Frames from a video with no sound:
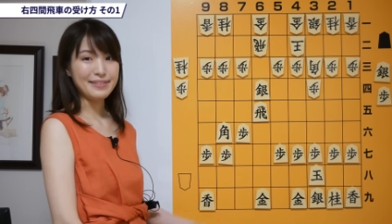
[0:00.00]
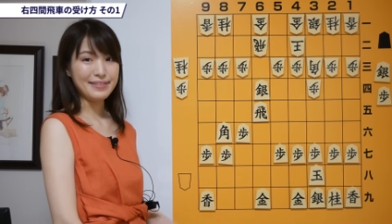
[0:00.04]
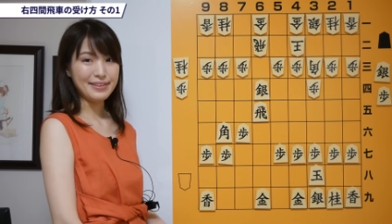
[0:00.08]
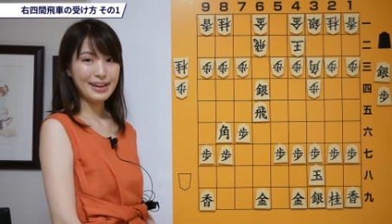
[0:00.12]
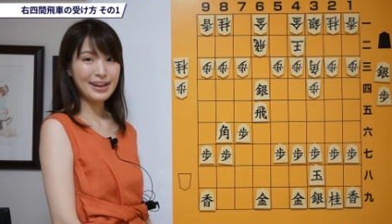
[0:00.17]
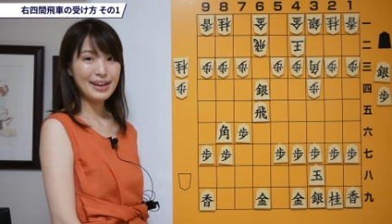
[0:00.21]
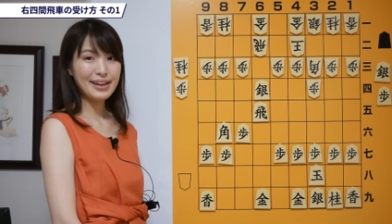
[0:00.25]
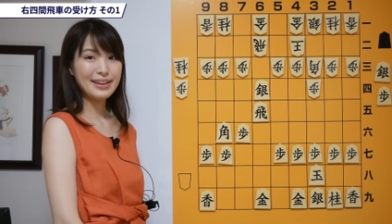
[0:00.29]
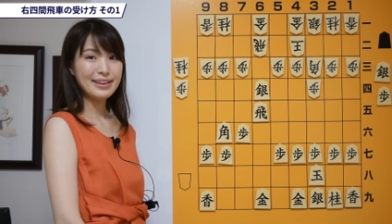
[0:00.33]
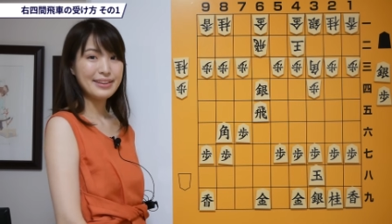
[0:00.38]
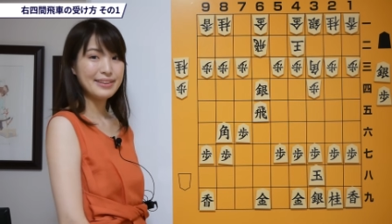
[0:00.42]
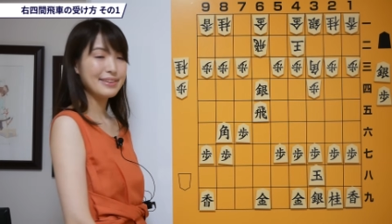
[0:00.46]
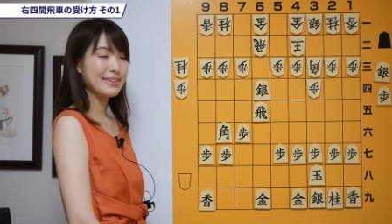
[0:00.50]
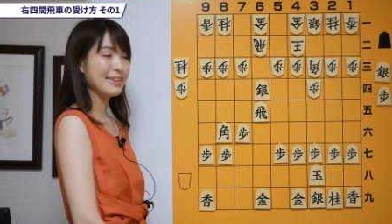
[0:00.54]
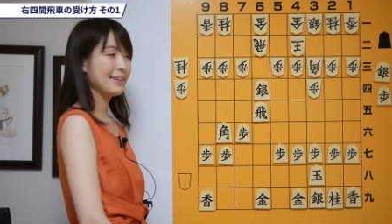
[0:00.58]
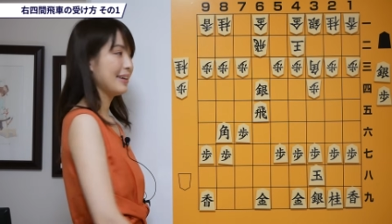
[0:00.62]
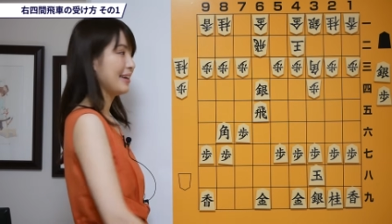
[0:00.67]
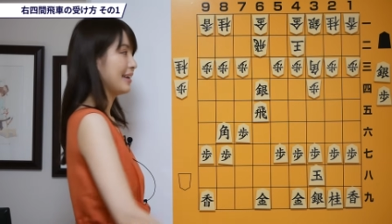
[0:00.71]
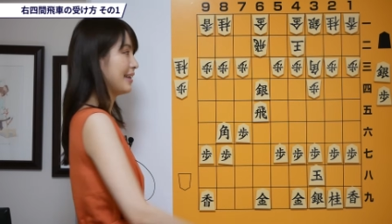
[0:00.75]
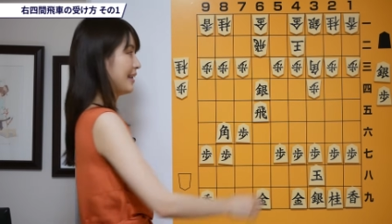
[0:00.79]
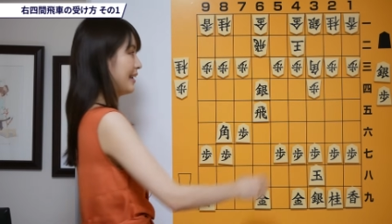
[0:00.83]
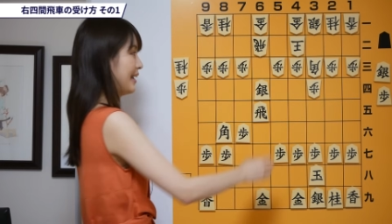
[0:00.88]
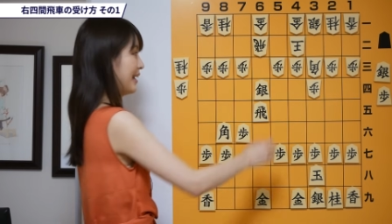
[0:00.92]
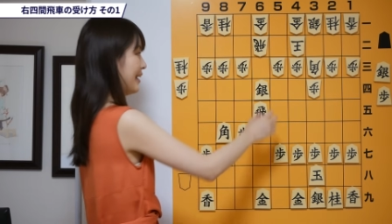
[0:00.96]
よね。
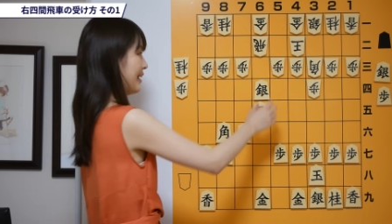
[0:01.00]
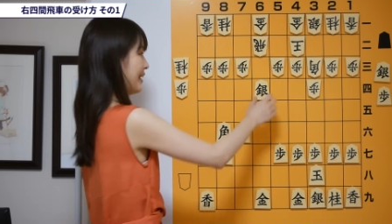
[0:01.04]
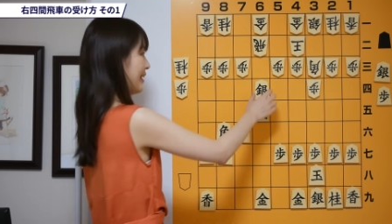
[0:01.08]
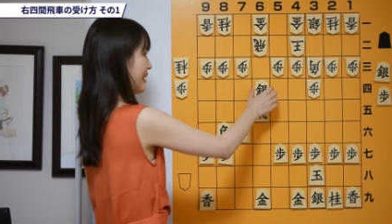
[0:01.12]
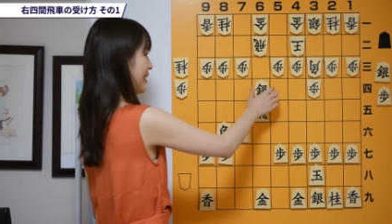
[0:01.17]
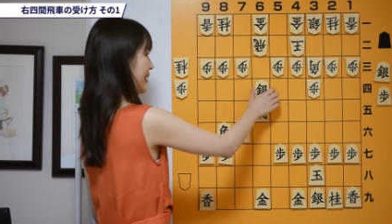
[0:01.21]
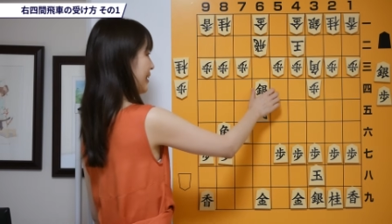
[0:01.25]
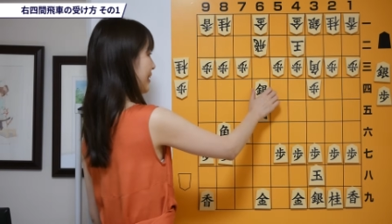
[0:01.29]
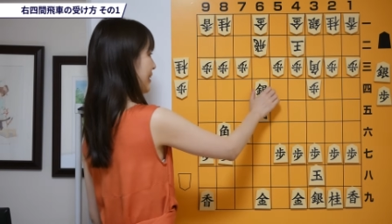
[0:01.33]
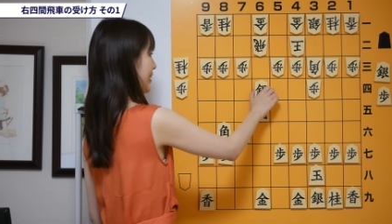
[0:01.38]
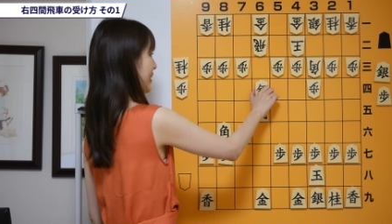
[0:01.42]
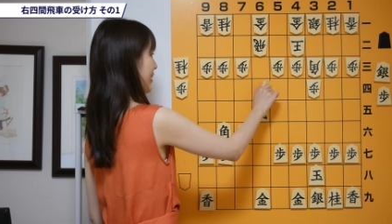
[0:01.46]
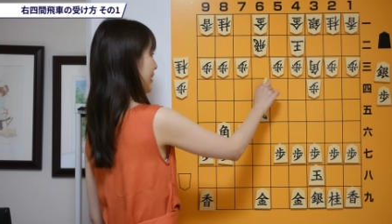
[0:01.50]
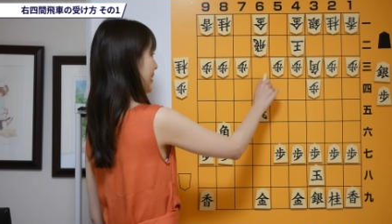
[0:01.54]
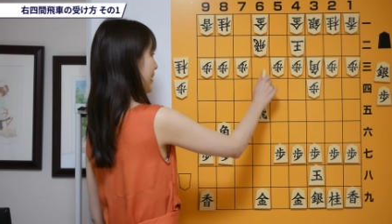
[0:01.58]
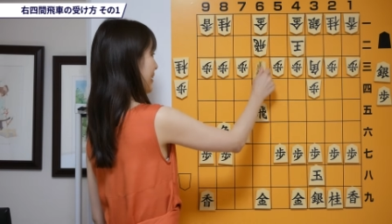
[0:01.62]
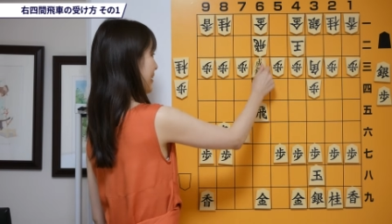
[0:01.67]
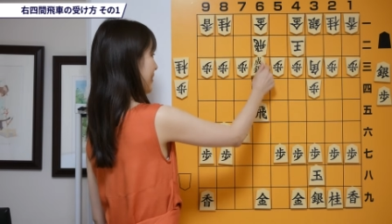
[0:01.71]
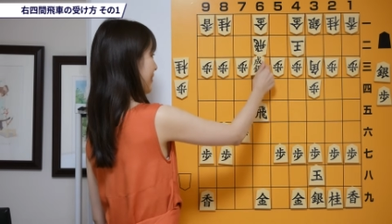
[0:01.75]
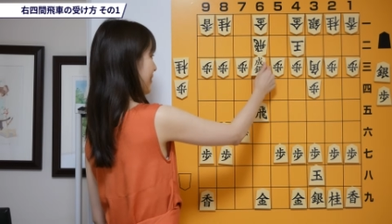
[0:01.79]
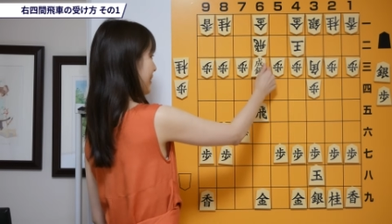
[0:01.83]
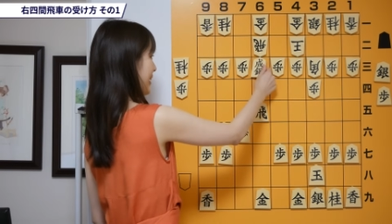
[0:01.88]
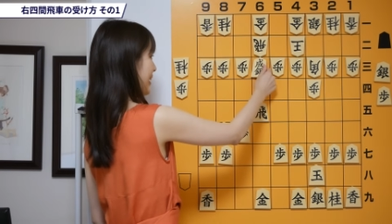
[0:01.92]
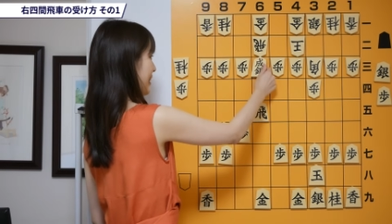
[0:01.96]
次に
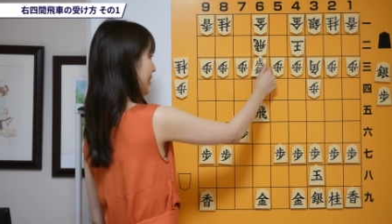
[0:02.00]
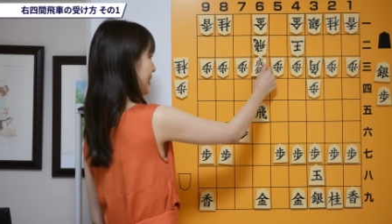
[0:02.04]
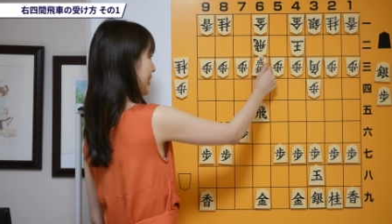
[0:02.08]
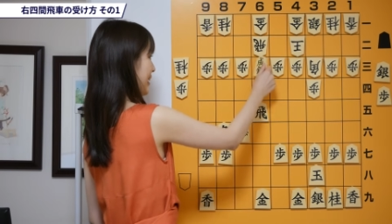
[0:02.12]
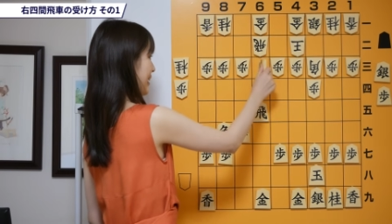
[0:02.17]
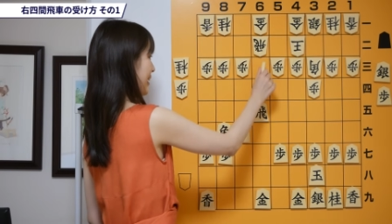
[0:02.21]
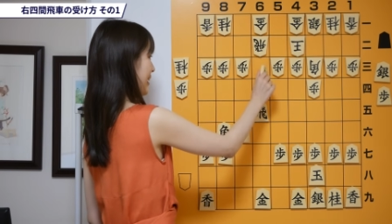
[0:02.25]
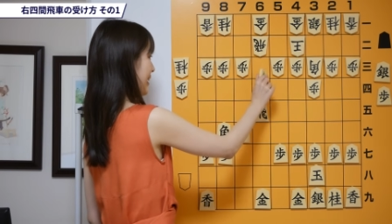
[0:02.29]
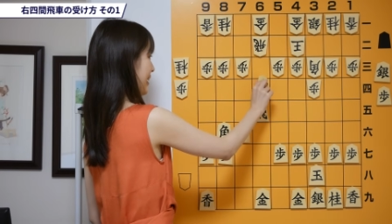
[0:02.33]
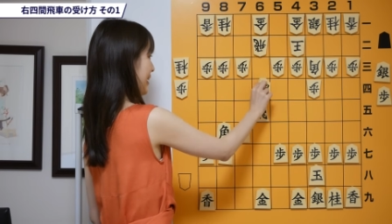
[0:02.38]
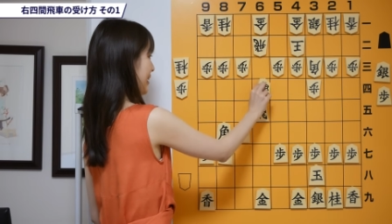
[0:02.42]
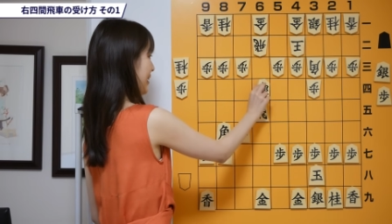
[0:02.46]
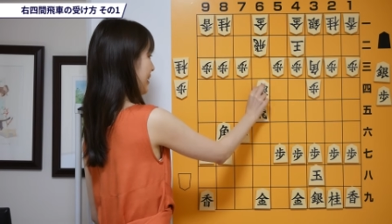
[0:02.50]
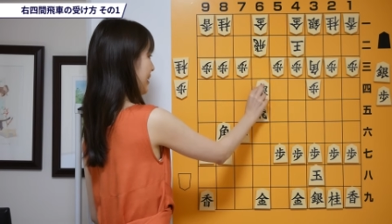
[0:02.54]
銀を成ったり